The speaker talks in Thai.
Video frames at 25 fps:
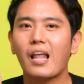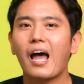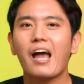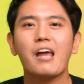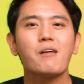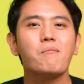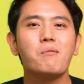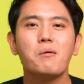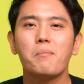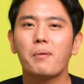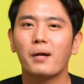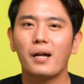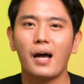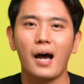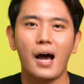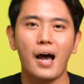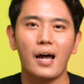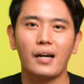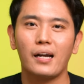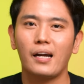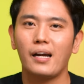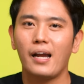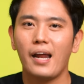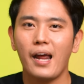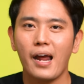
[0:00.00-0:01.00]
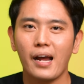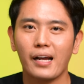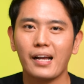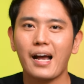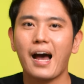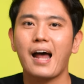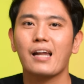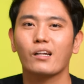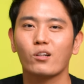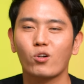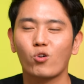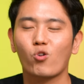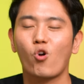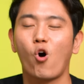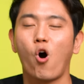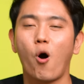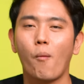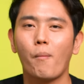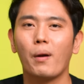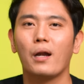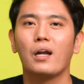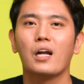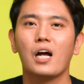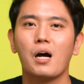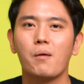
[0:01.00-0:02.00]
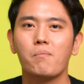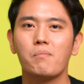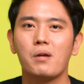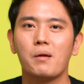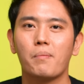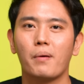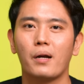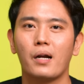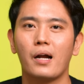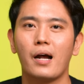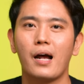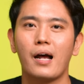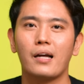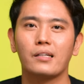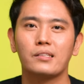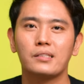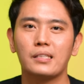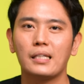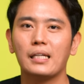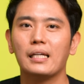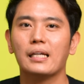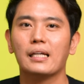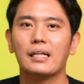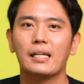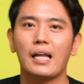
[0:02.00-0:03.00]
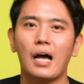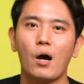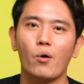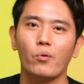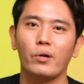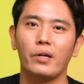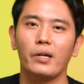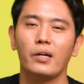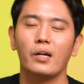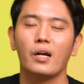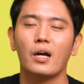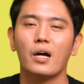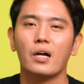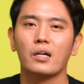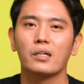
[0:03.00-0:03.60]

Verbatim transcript: ไตมีปัญหาแน่ๆการกรองมันเริ่มมีปัญหาสิ่งเหล่านี้